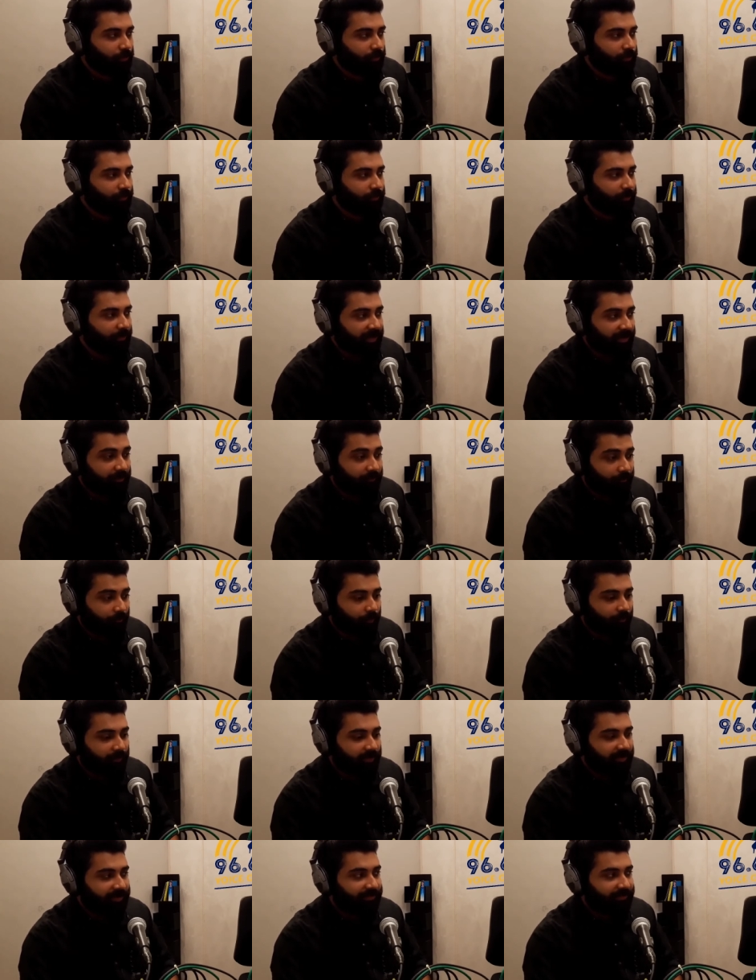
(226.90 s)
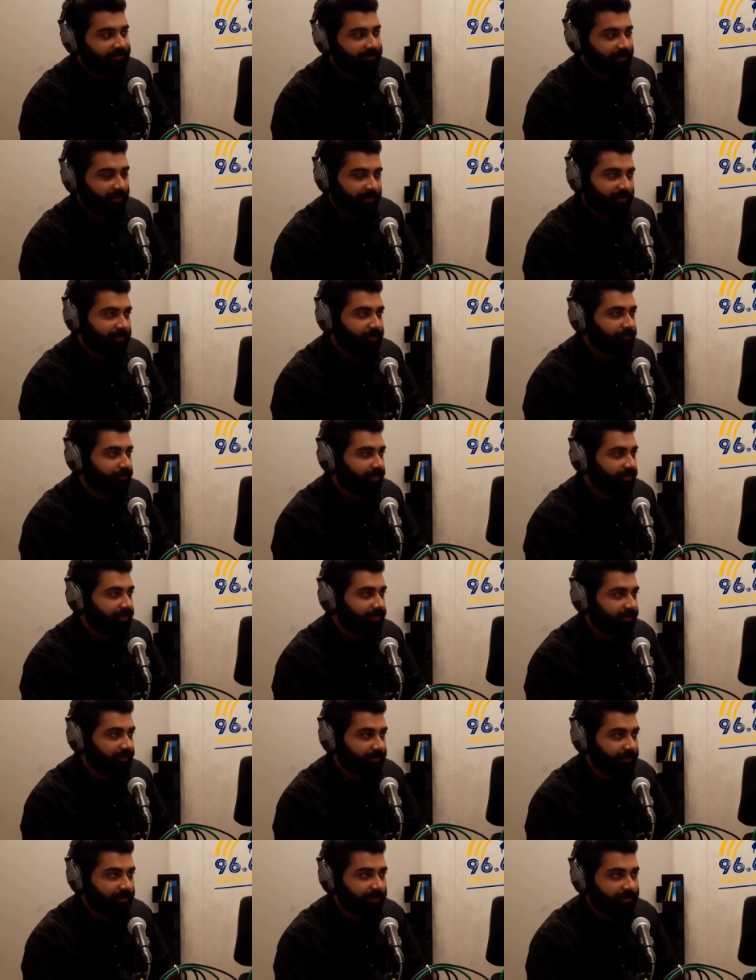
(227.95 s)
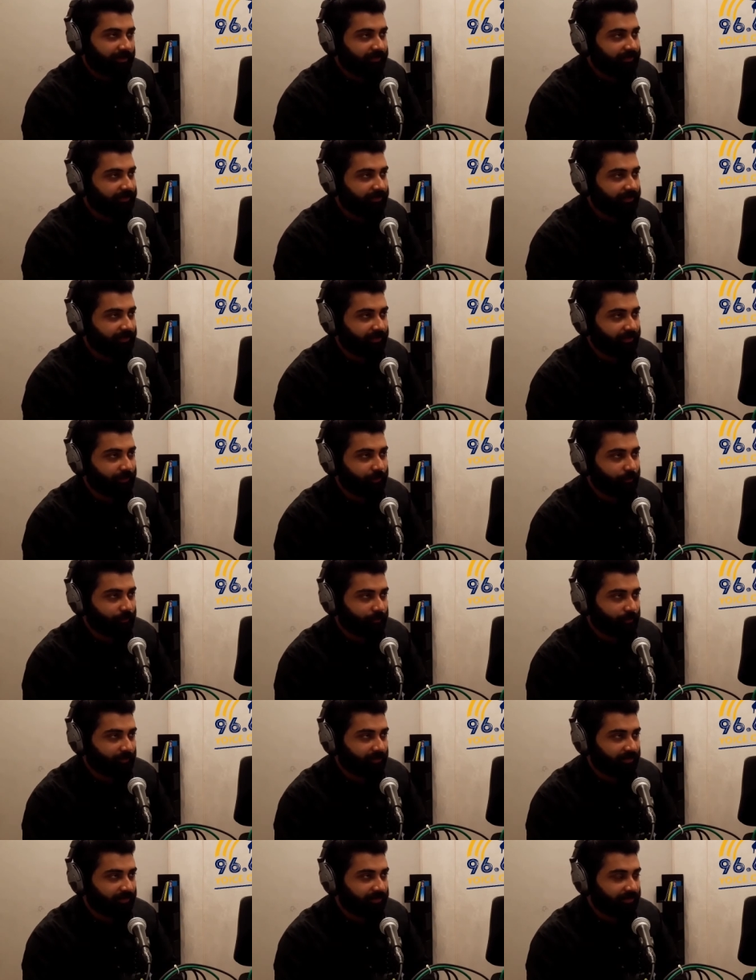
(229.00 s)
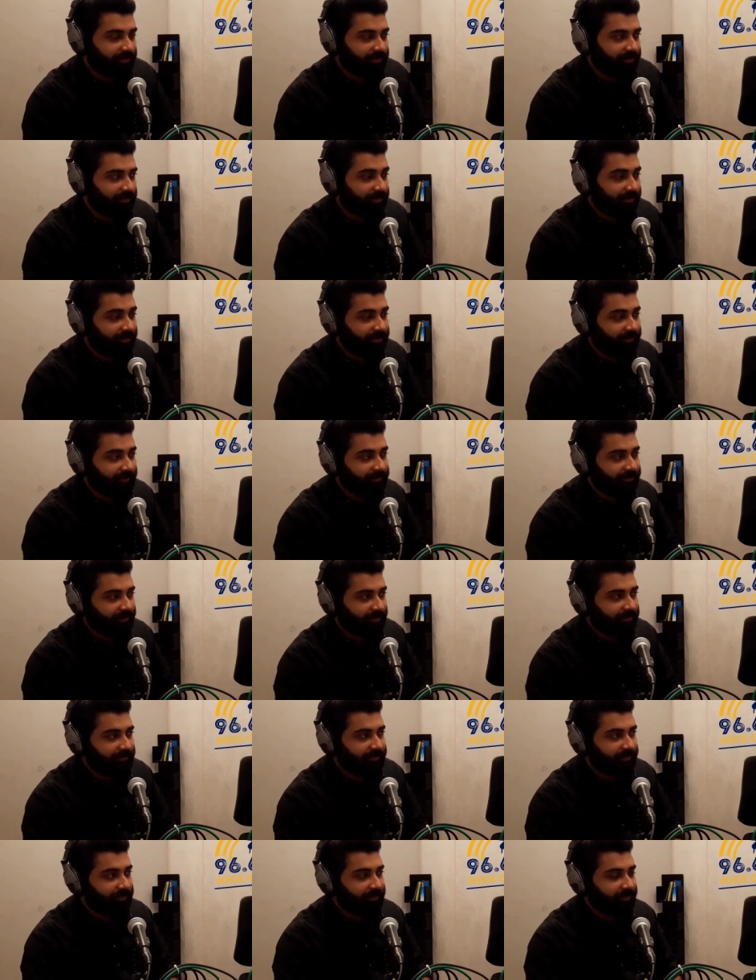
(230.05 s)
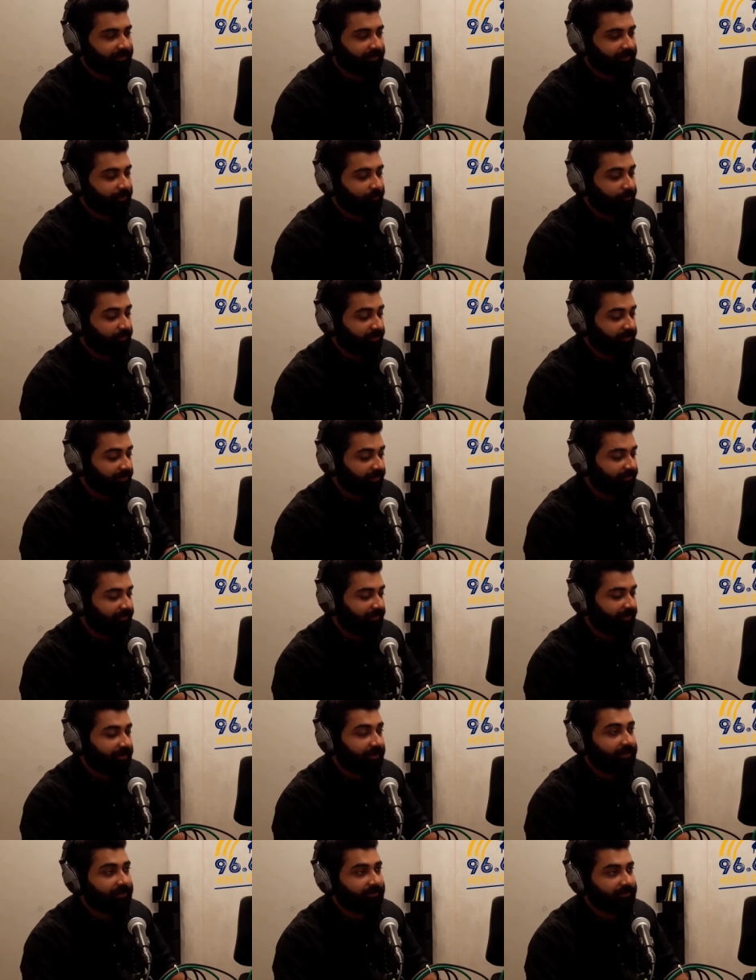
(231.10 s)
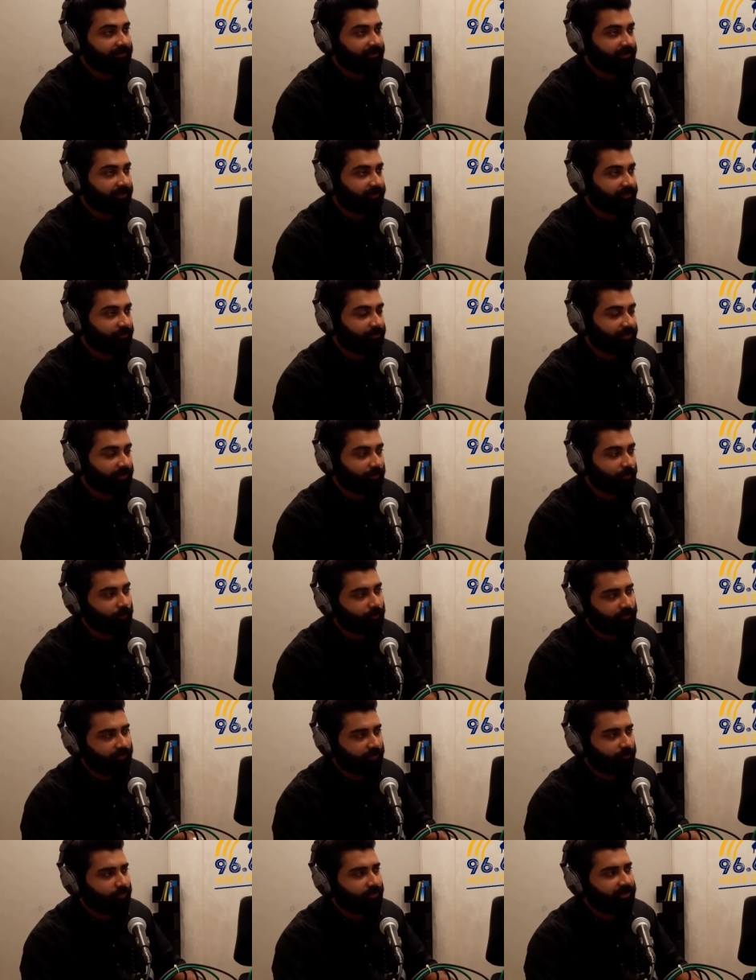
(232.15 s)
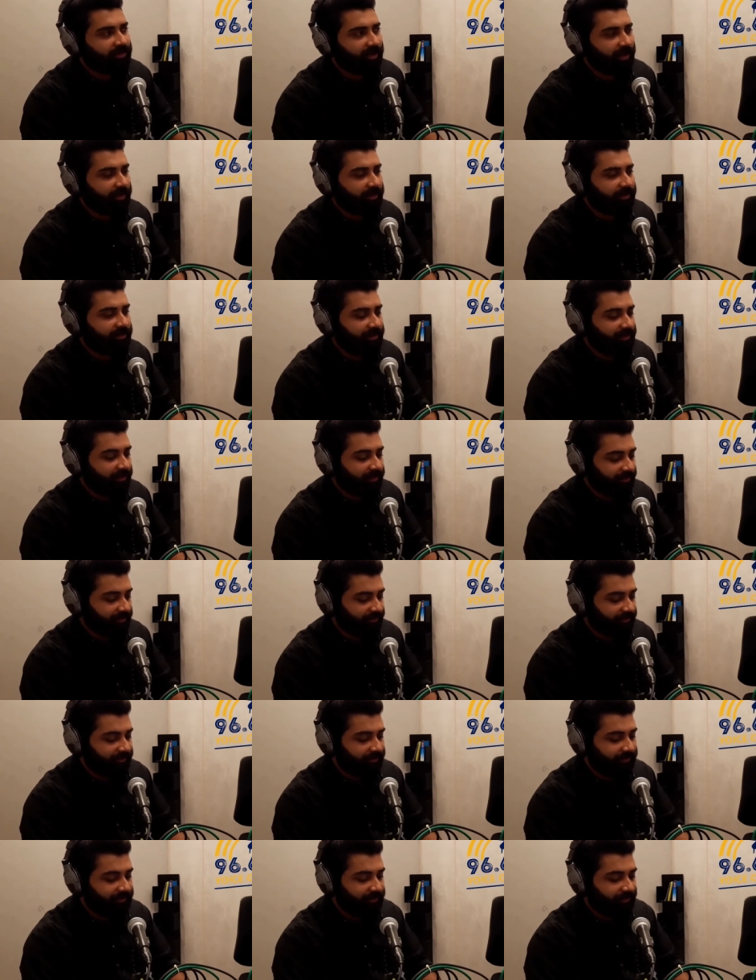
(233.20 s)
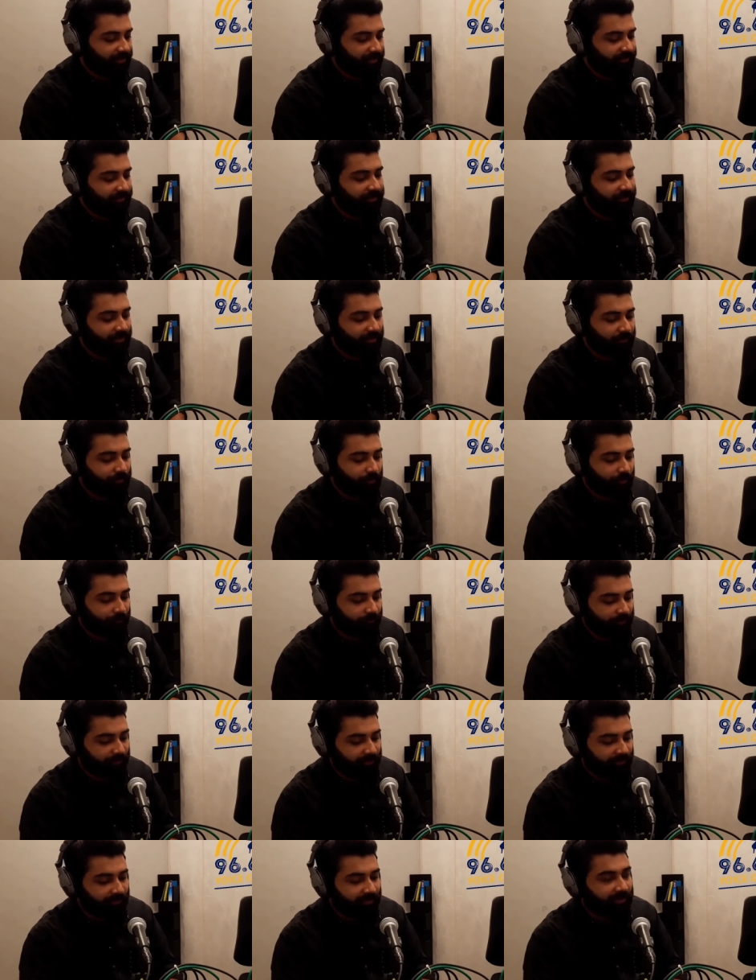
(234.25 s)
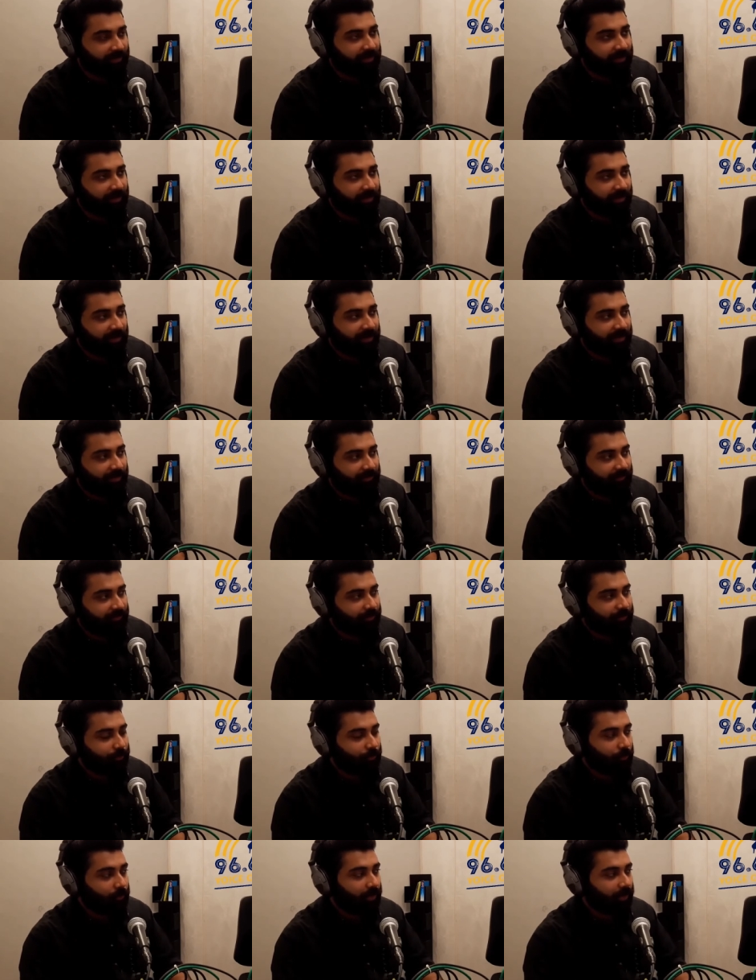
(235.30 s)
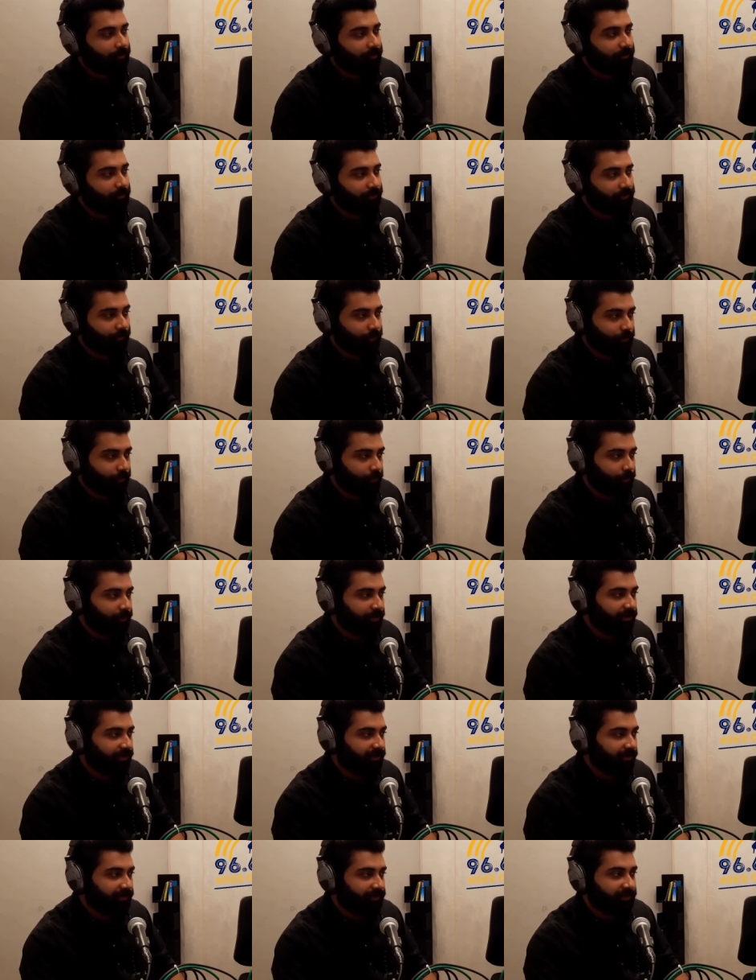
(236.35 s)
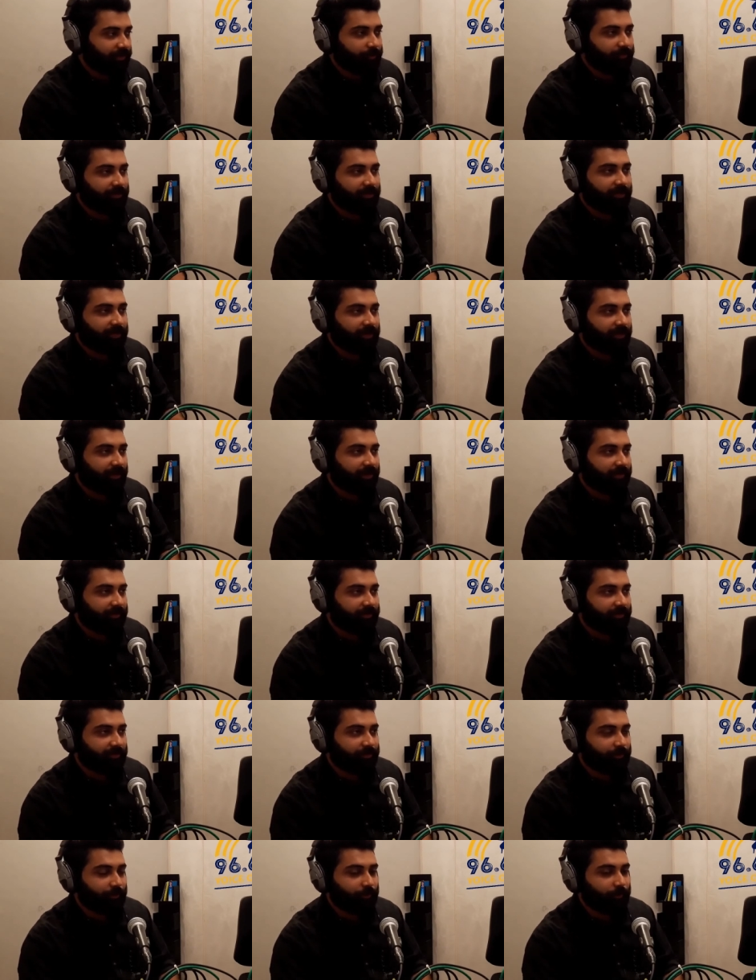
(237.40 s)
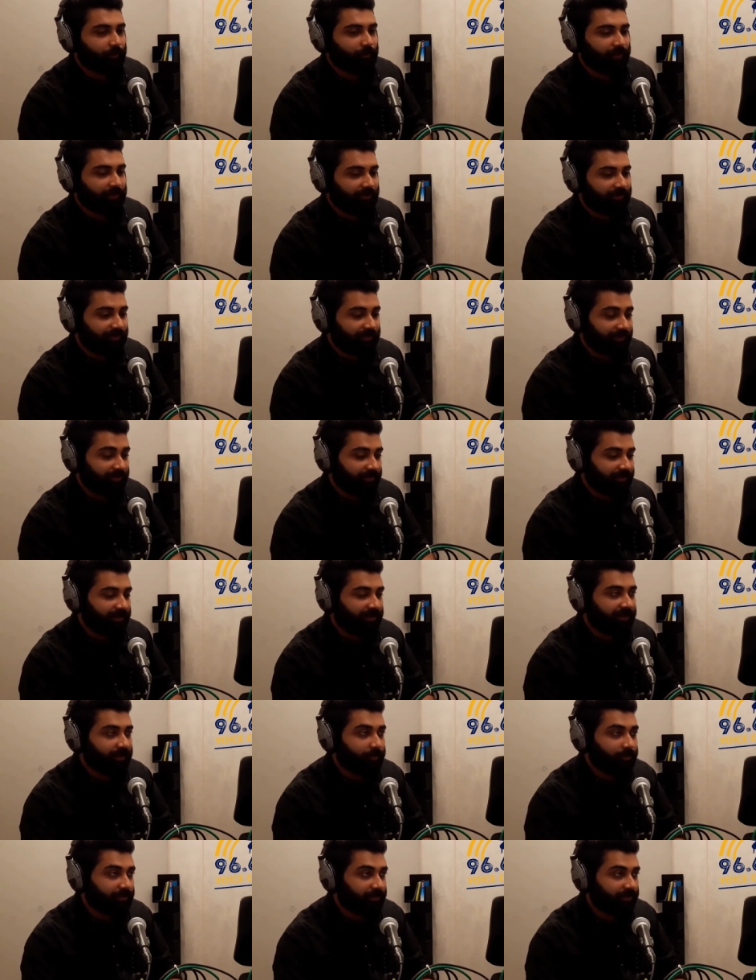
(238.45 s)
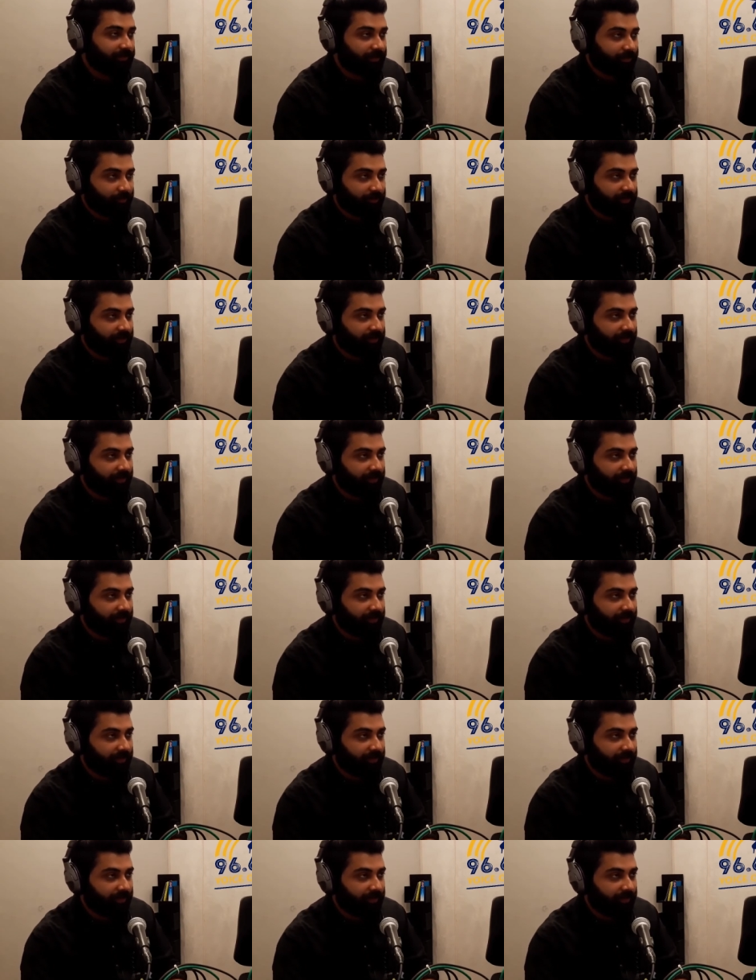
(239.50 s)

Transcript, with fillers: मैंने वो वाली स्टार्टिंग वाली हर्डल नहीं थी देखी उसमें कि किस तरह से अपने ये स्किल किस तरह से बनाओ उसने मुझे गाइड किया इस इस तरह से ये सॉफ्टवेयर हैं इसके थ्रू आप यूट्यूब के ट्रांसक्रिप्शन निकाल सकते हो इस चीज़ के कैप्शन आप निकाल